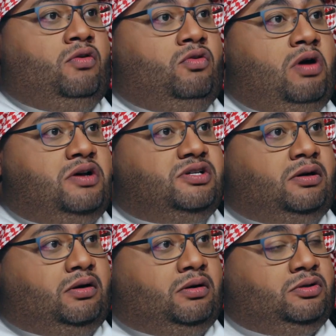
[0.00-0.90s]
لانه
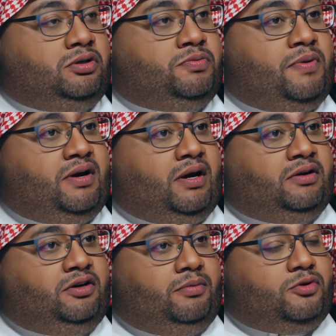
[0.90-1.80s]
ناصر ايش بك
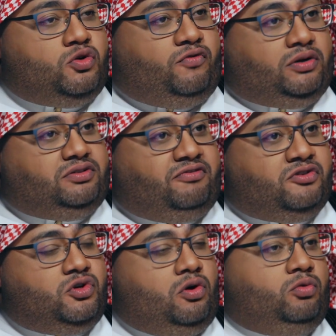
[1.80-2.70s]
يعني نحن بنشوفه على
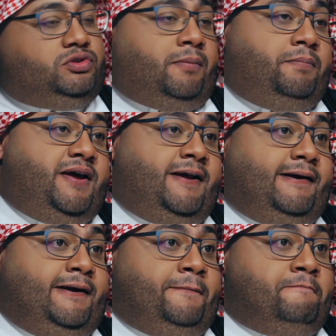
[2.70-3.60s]
التلفزيون وتربينا
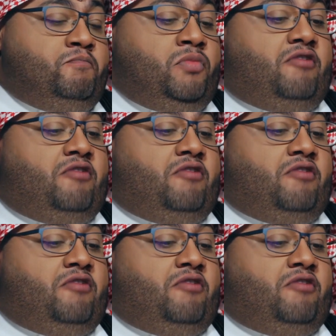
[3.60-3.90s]
عليه أيه